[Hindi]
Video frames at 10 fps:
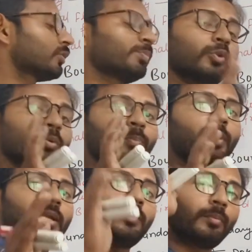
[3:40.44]
वर्ष पूर्व
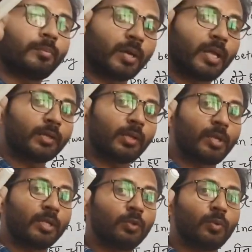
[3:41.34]
पहले पहले जब
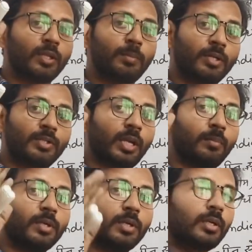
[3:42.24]
खेती हुआ था फर्स्ट टाइम